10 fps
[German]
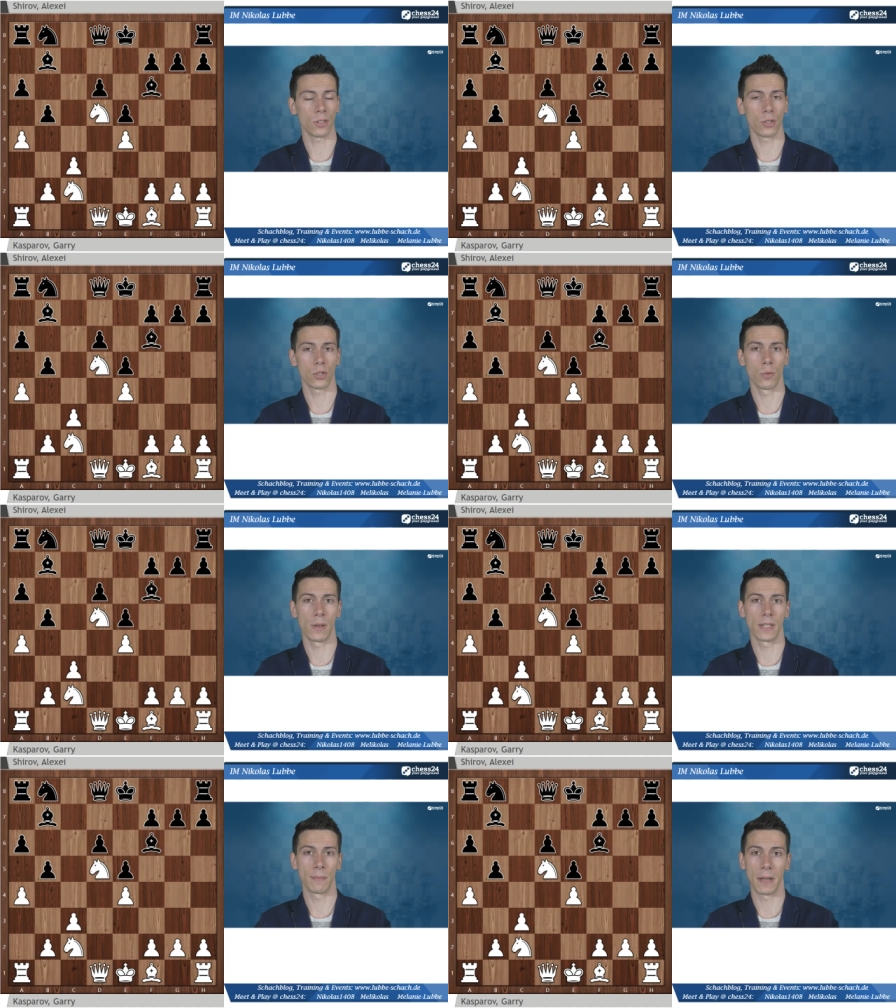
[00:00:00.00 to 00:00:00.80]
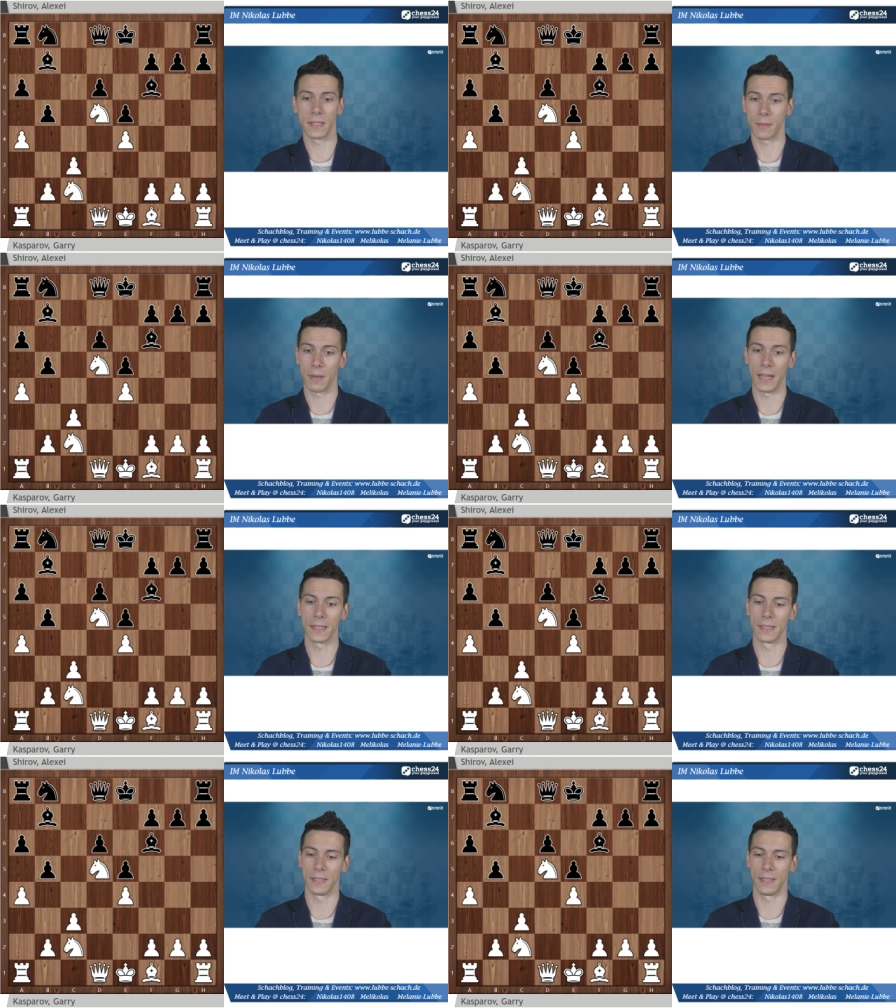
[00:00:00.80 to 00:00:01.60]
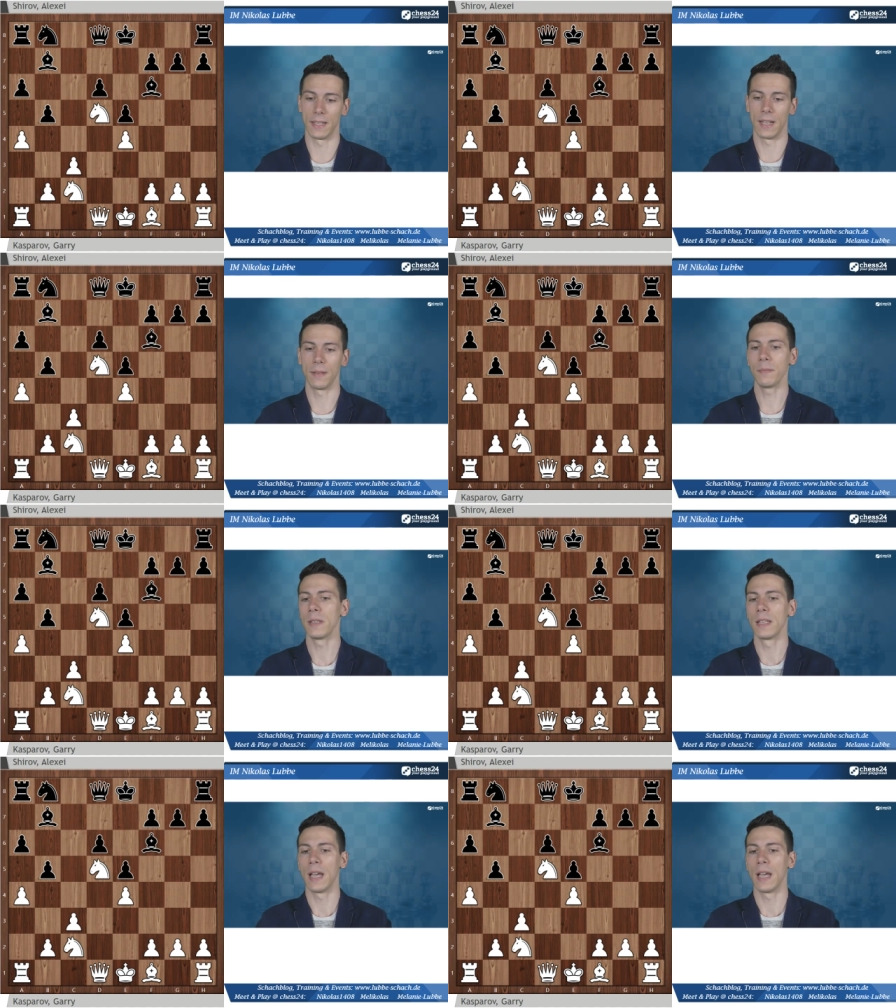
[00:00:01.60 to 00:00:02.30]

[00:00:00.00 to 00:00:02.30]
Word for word: schon mal gemeinsam angesehen haben.